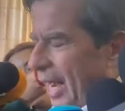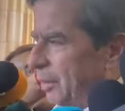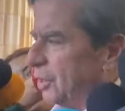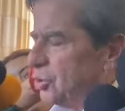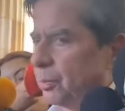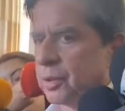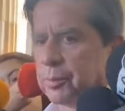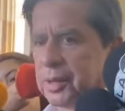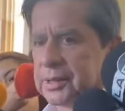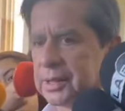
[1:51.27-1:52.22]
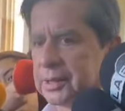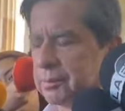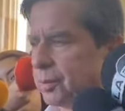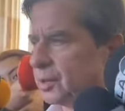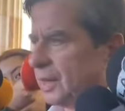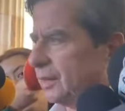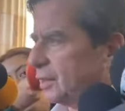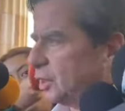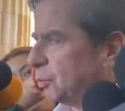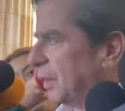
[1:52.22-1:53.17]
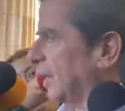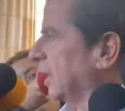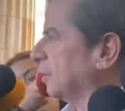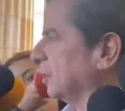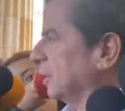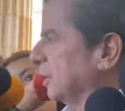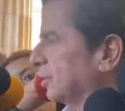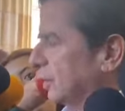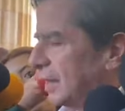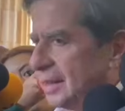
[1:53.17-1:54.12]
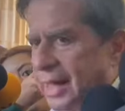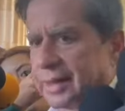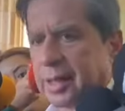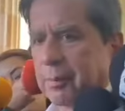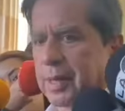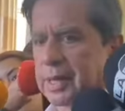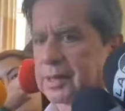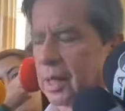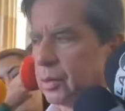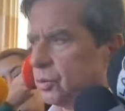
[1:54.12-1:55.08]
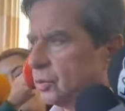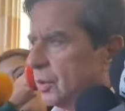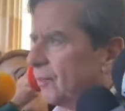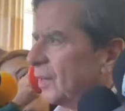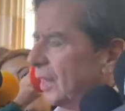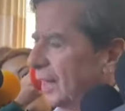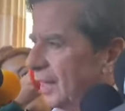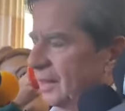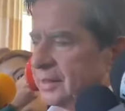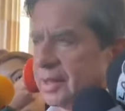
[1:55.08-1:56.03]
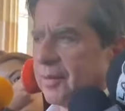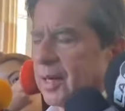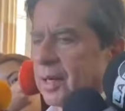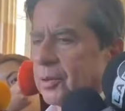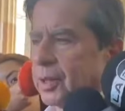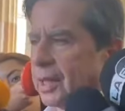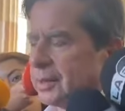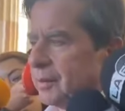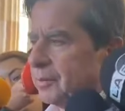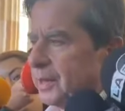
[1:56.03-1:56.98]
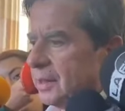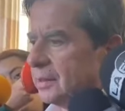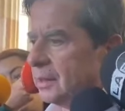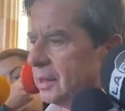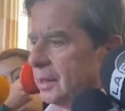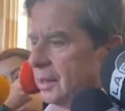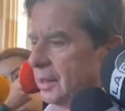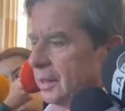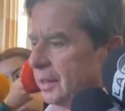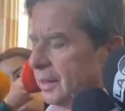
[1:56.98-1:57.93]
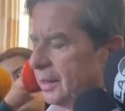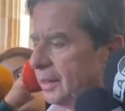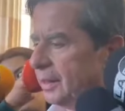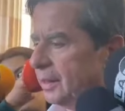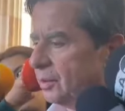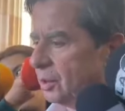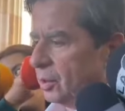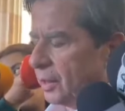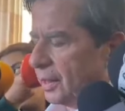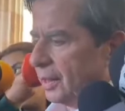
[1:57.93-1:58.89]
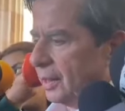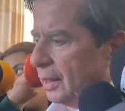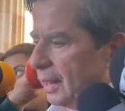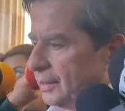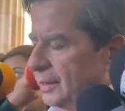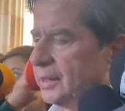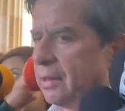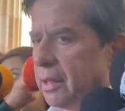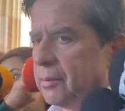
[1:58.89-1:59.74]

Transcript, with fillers: han hecho propuestas importantes para la jurisdicción agraria, para salud, en el tema laboral también. Y, y, yo creo que allí ya